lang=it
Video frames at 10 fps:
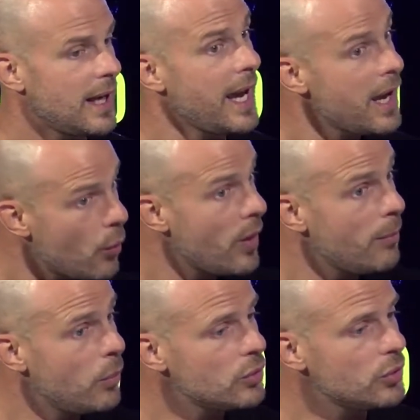e in quel
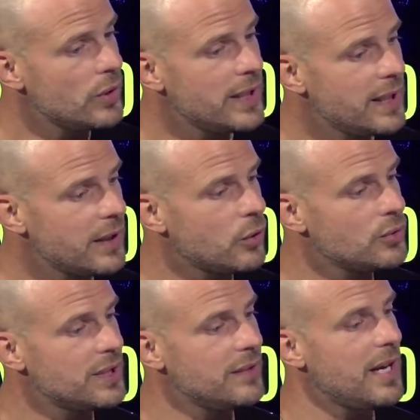mondo lì
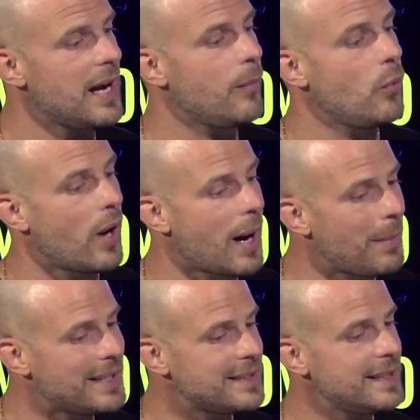continuiamo a
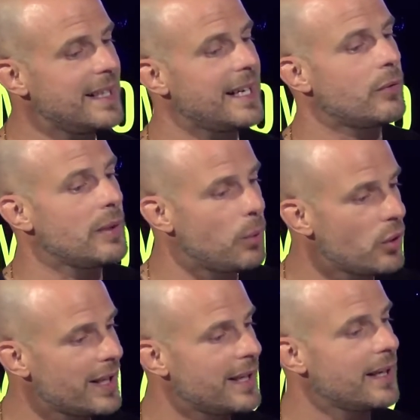mantenere quei
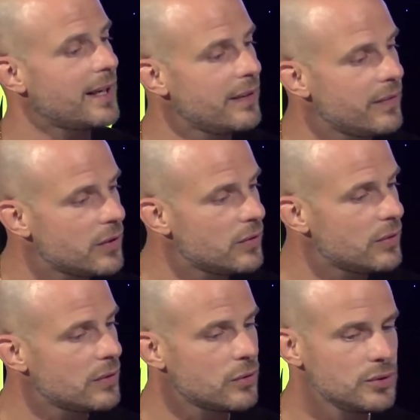pochi che
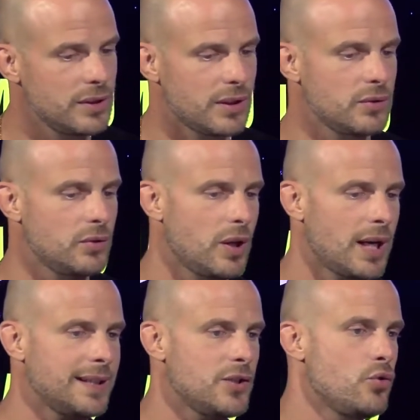arrivano, continuando
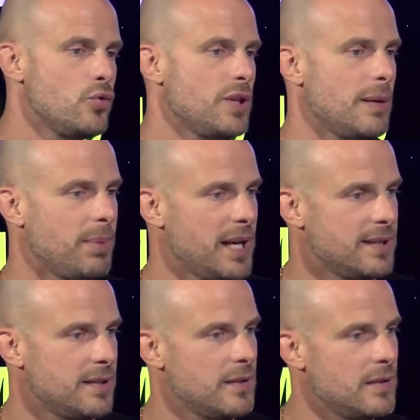ad aggiungere
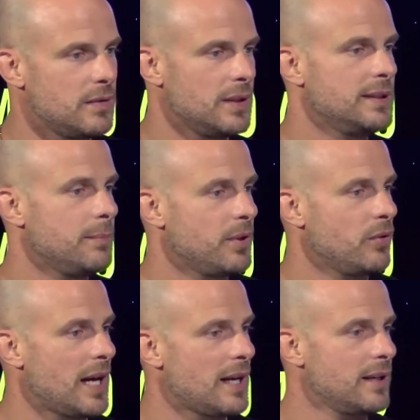pezzi, no? Il
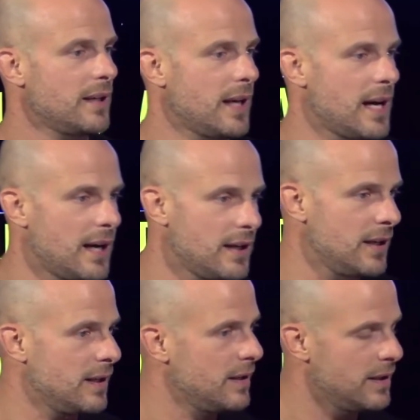tapirulan che ha
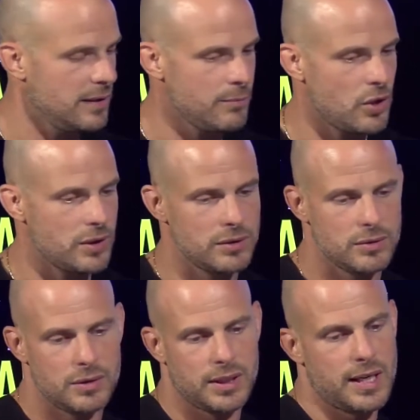il, il,
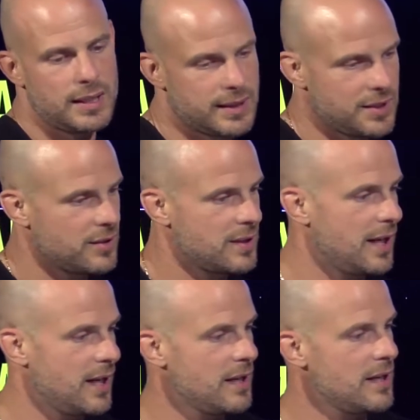monitor, che ha il
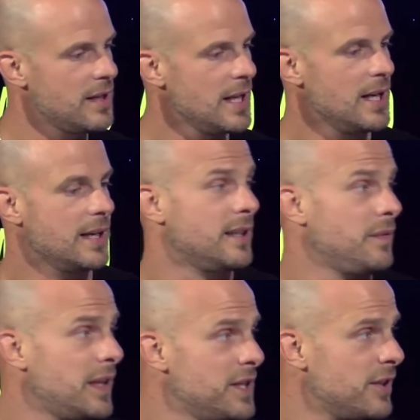touchscreen, che ti
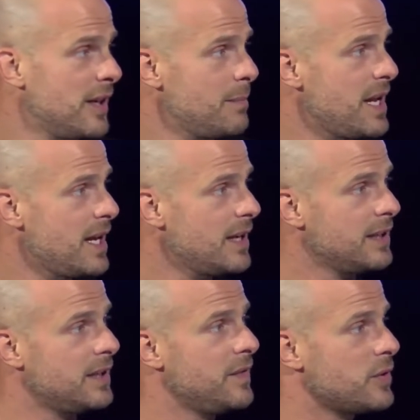fa leggere le mail, che
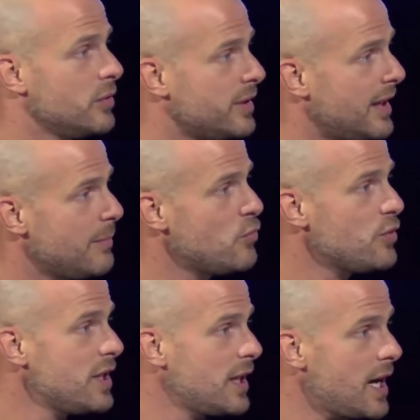ti fa ascoltare la
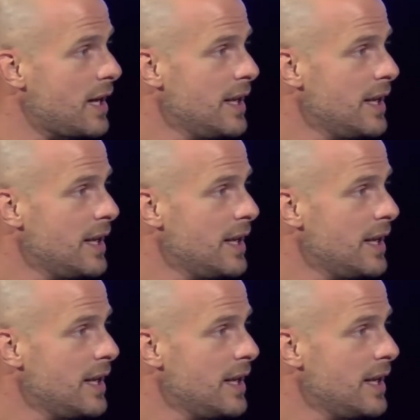musica,